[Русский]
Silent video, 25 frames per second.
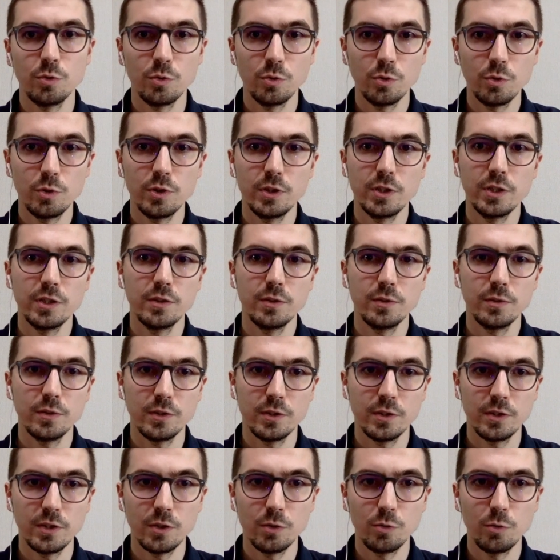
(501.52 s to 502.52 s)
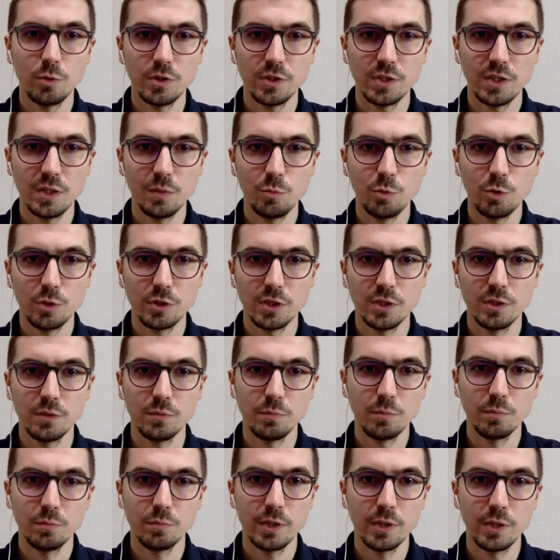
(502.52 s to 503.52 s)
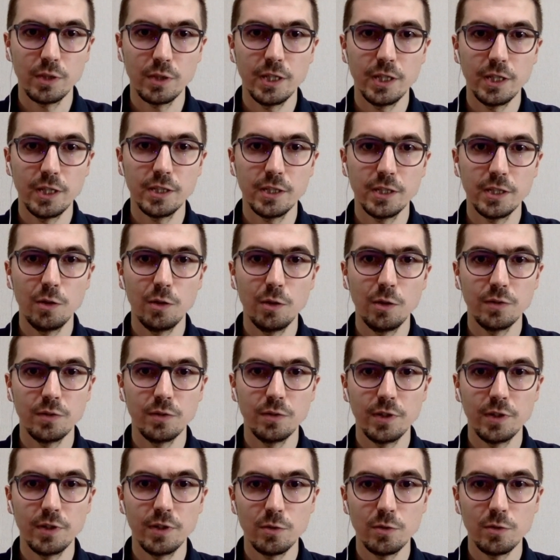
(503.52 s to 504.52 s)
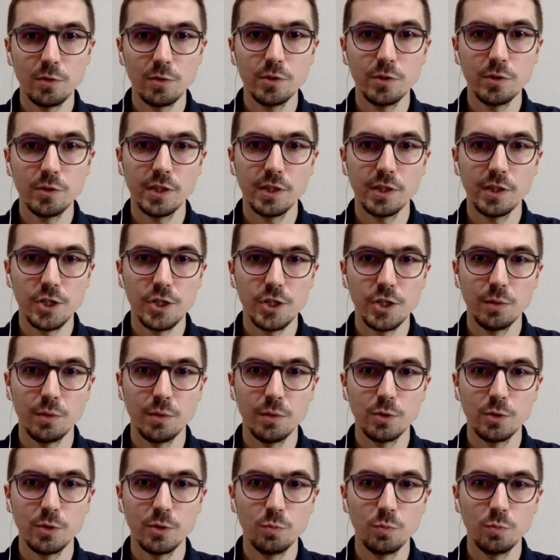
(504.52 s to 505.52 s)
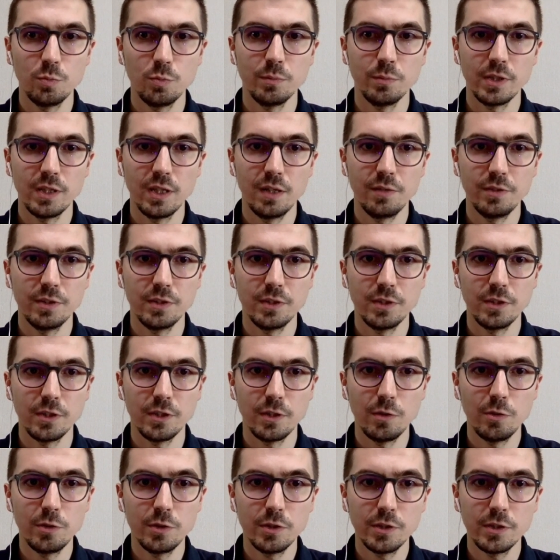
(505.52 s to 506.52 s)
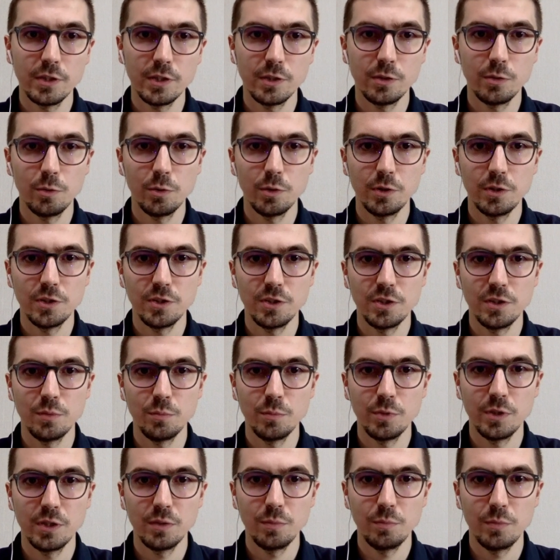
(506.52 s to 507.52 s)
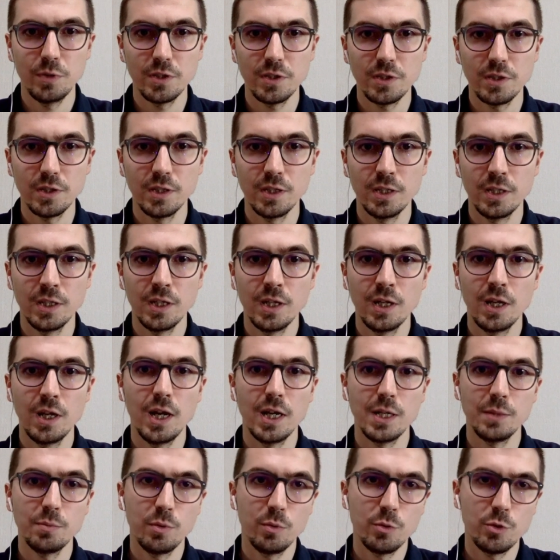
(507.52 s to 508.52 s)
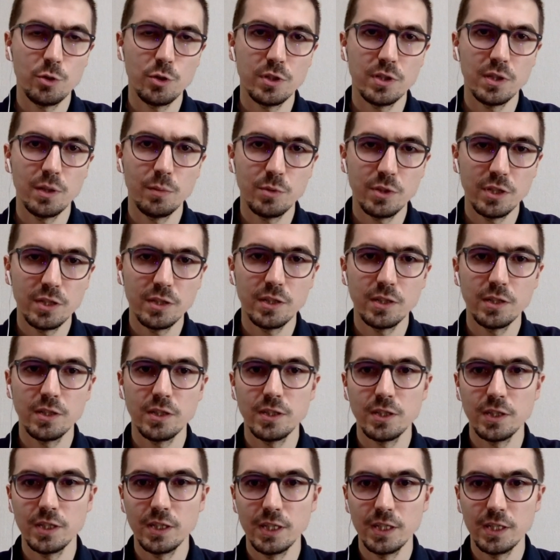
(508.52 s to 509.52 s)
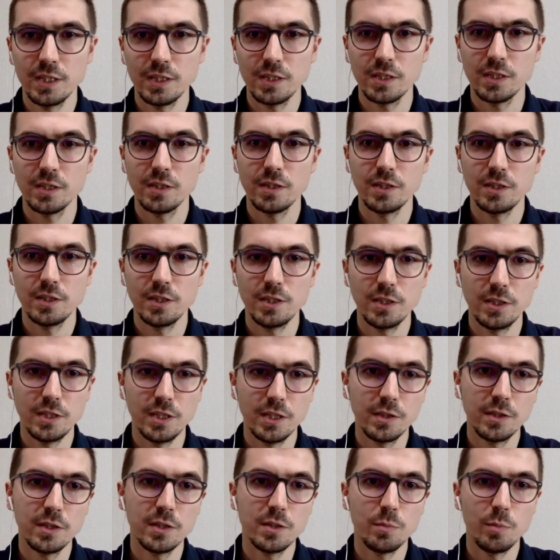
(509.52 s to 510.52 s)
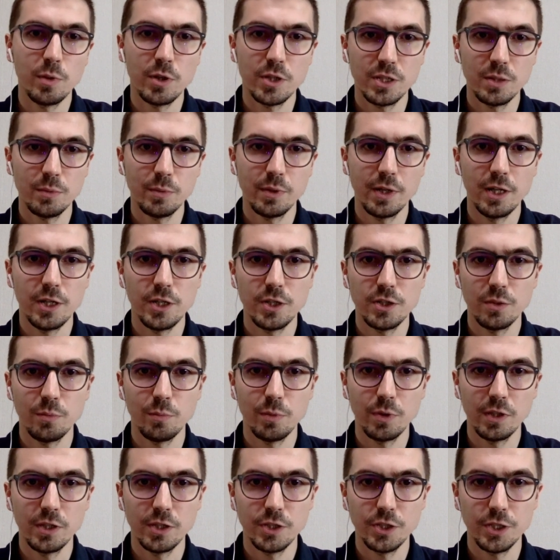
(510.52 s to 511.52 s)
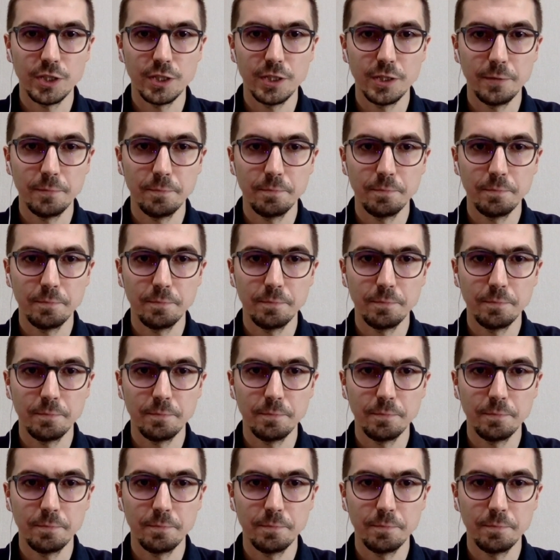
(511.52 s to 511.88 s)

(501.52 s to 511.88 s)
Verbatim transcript: но и среду разработки. Благодаря технологиям FlexClone заказчикам доступны мгновенные клоны, которые не занимают места. С помощью Snap Center достигается консистентность с большим количеством приложений.